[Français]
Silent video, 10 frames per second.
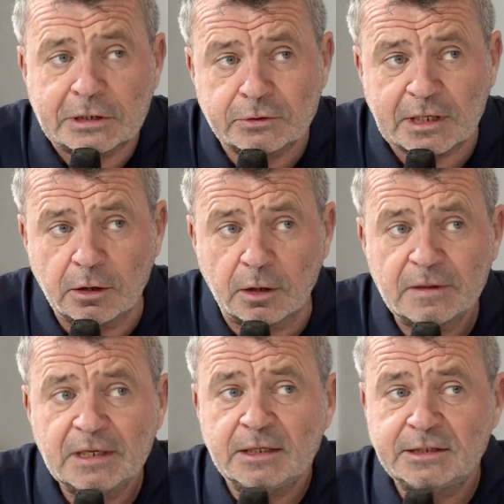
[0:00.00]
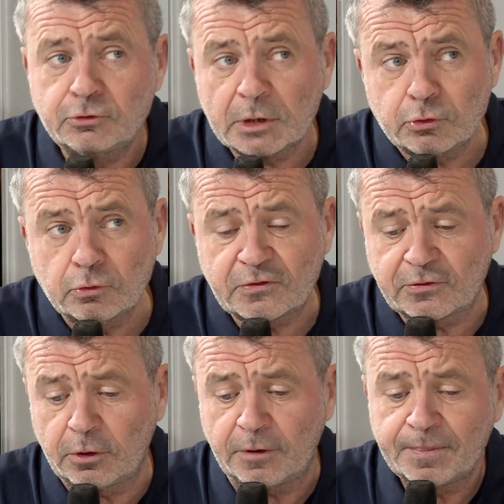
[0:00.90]
tout à l'heure, si tout d'un coup on
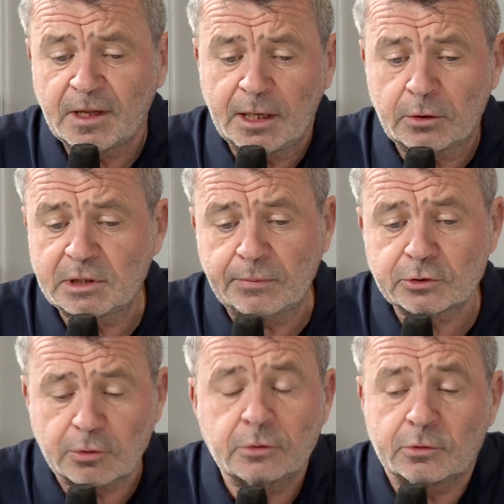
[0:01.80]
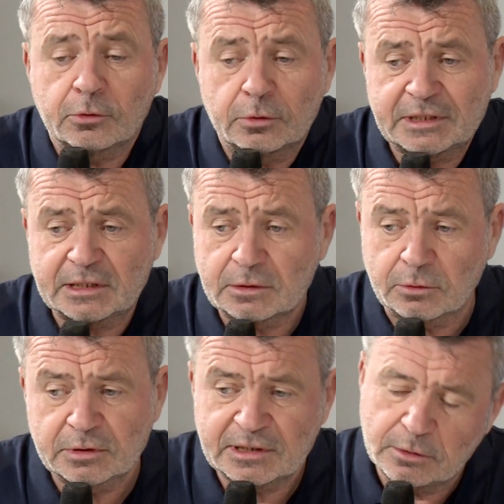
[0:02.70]
sort et qu'on a besoin, qu'on
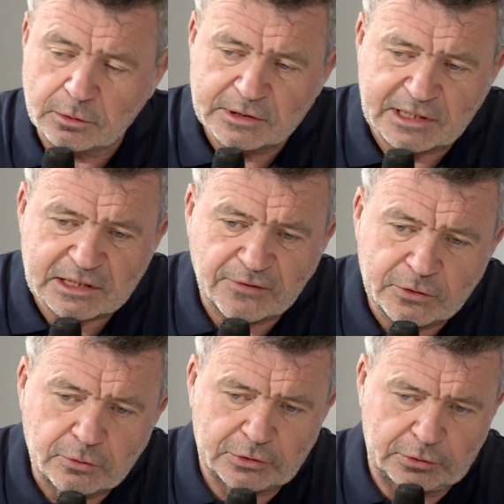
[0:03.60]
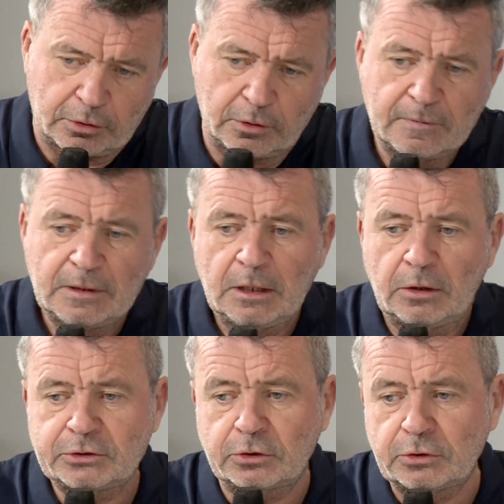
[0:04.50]
se casse la figure sur, euh,
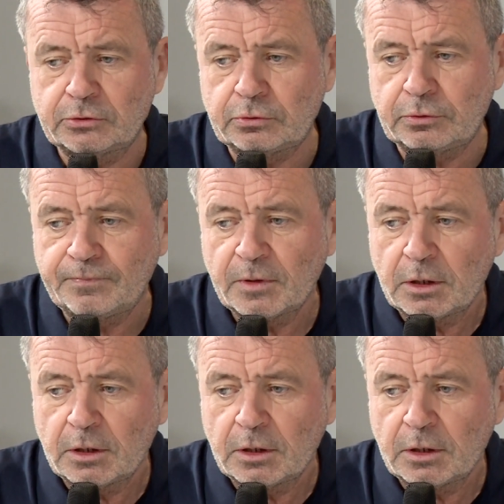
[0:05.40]
en sortant du,